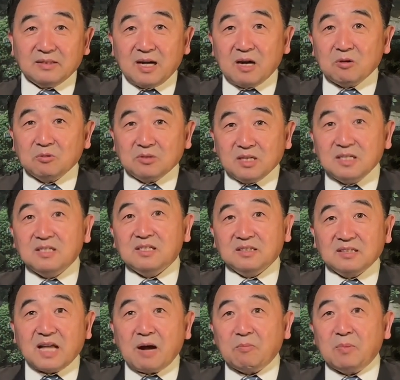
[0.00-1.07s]
然后真正
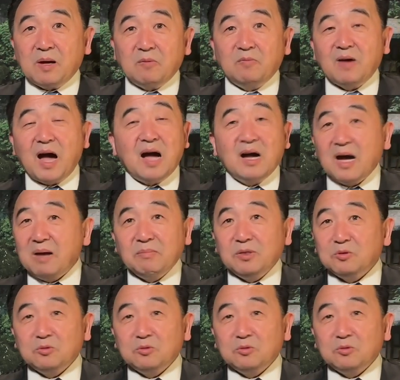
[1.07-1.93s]
大爆发还没有